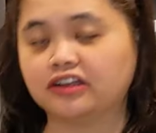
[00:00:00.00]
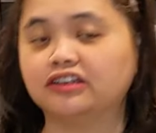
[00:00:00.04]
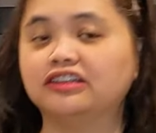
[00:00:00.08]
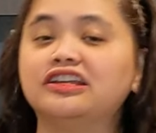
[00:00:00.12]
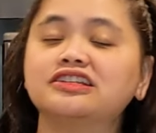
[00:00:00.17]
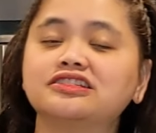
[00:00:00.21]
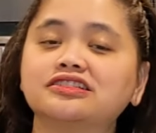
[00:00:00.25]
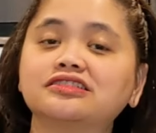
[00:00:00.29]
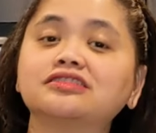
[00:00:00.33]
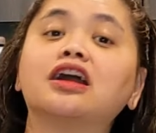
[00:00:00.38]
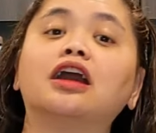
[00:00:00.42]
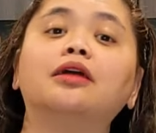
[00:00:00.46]

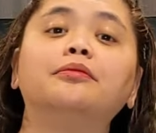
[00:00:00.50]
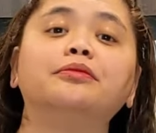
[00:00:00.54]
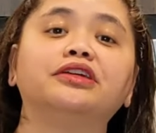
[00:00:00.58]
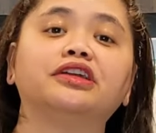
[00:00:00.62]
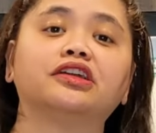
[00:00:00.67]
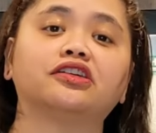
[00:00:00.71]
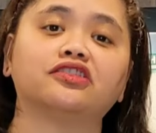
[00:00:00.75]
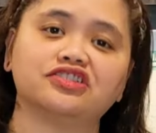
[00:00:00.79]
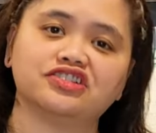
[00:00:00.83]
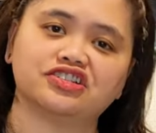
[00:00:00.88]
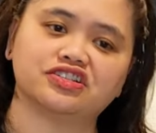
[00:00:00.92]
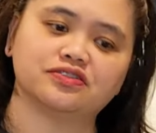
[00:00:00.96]
this coming
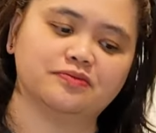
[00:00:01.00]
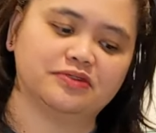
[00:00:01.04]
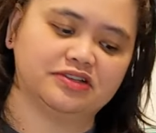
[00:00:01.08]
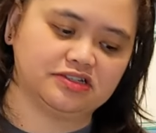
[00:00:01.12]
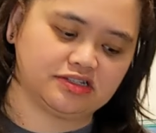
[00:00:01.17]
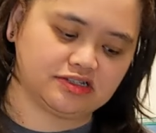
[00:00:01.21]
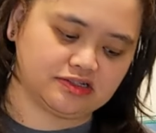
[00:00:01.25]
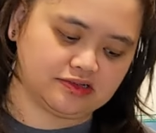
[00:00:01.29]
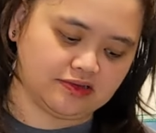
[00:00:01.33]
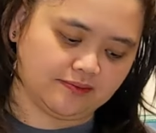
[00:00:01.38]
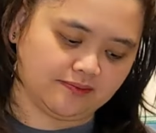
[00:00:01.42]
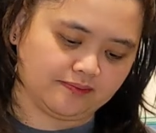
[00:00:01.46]

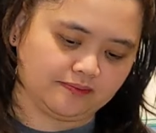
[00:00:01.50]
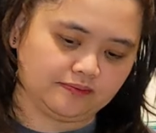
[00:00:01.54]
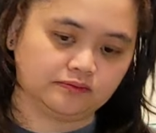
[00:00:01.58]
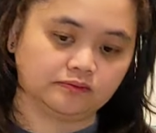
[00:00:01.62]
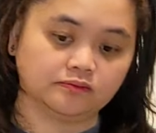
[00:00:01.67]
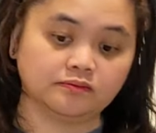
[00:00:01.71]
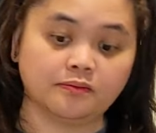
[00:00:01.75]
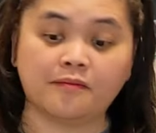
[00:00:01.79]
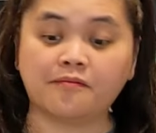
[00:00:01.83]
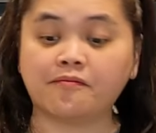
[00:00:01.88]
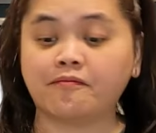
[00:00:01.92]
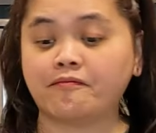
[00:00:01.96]
Christmas.
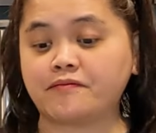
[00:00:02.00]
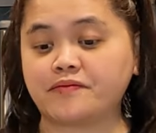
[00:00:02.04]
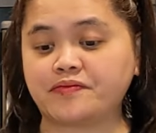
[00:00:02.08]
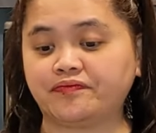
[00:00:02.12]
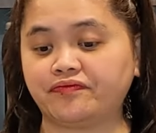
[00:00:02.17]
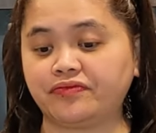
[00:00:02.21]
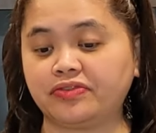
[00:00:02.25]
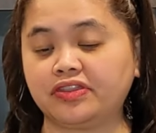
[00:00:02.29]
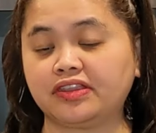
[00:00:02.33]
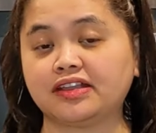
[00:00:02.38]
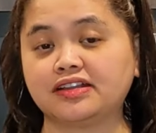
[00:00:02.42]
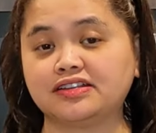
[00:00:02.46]

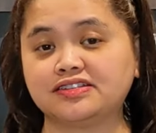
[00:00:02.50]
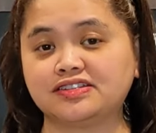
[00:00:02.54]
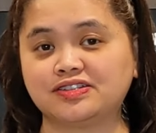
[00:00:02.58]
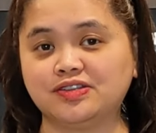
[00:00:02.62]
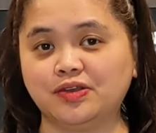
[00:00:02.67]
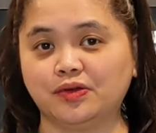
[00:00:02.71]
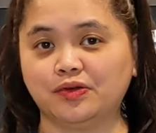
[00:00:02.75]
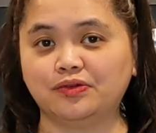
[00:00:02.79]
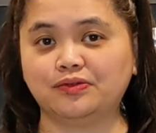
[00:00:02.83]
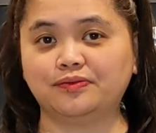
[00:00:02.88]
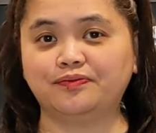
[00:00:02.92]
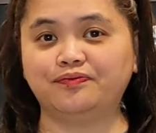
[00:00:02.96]

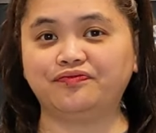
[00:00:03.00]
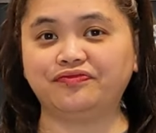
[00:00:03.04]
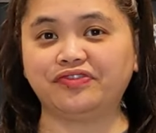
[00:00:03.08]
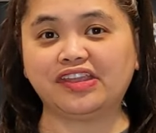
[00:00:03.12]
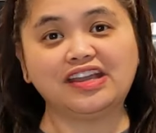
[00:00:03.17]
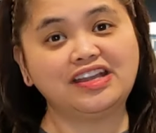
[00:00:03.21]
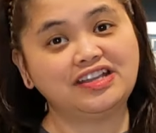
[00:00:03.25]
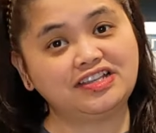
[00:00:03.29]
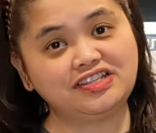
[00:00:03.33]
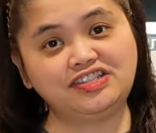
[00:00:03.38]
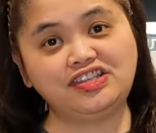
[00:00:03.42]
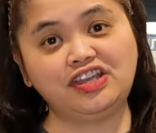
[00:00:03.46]
So,
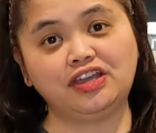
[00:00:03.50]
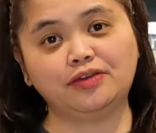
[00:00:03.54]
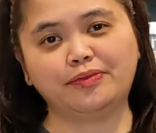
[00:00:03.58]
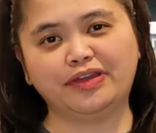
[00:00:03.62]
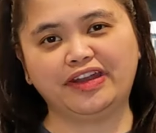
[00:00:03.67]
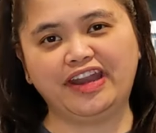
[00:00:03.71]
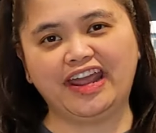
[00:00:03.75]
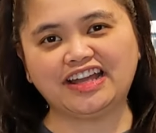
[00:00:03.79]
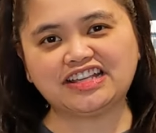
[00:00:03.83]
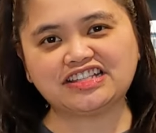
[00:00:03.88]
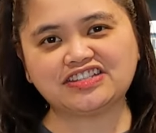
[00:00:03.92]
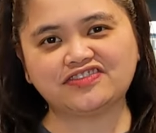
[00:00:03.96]
see you in my
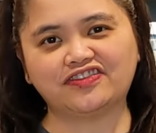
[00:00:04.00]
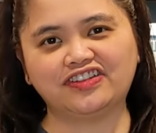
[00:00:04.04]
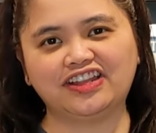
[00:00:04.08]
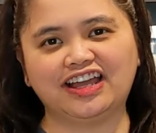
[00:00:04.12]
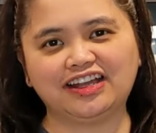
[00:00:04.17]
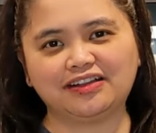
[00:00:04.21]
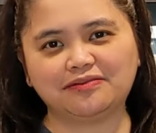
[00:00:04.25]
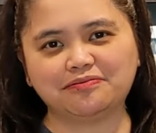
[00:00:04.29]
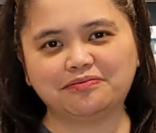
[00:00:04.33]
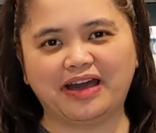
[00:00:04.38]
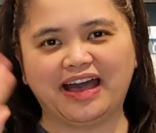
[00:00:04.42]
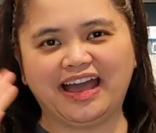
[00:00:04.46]
next
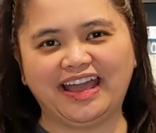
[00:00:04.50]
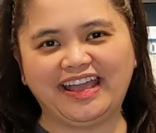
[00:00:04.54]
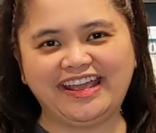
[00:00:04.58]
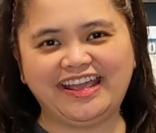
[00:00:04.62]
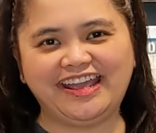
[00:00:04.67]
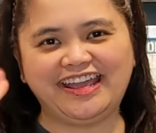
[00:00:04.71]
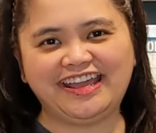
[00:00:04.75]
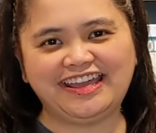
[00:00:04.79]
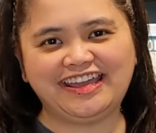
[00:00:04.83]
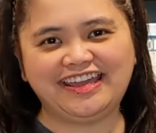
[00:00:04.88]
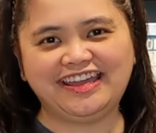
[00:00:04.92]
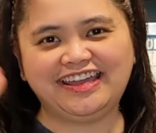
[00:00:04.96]
vlog.
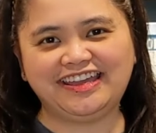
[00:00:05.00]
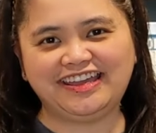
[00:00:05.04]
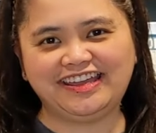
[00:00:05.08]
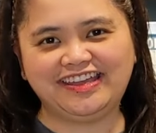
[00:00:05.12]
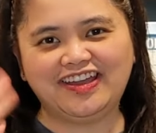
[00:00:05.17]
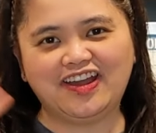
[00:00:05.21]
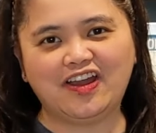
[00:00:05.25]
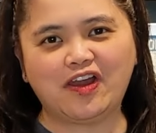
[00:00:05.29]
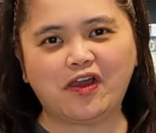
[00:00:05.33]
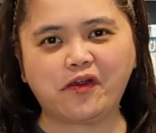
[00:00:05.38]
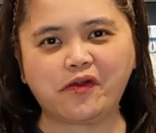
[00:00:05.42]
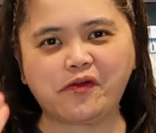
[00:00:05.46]

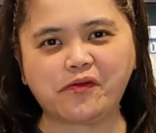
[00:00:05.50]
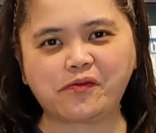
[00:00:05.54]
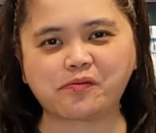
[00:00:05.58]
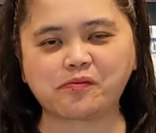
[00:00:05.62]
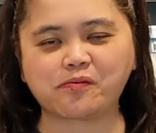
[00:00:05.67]
Bye!